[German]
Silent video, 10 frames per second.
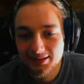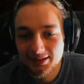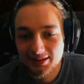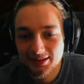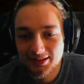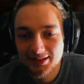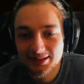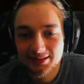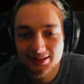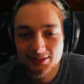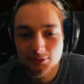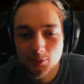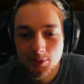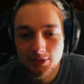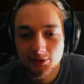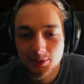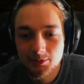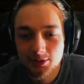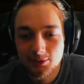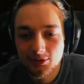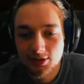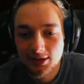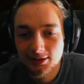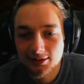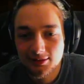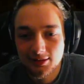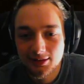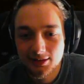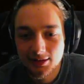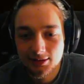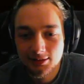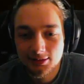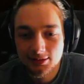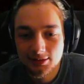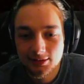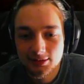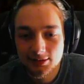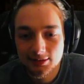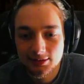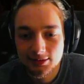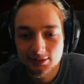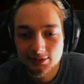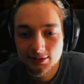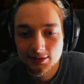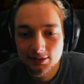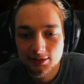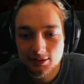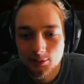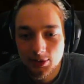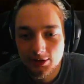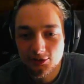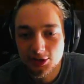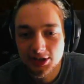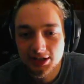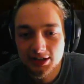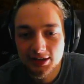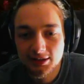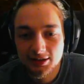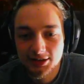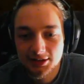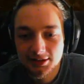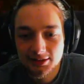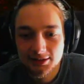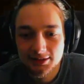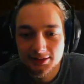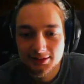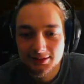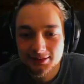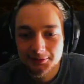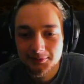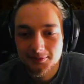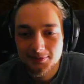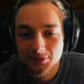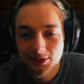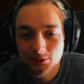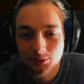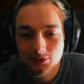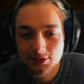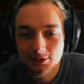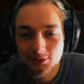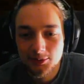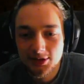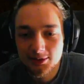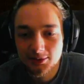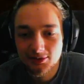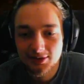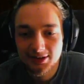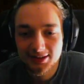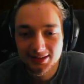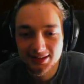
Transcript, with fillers: Ach nee, wobei man das bei mir ein bisschen anders sehen kann. Äh, dafür krieg ich nicht. Das muss dann die Familie bezahlen.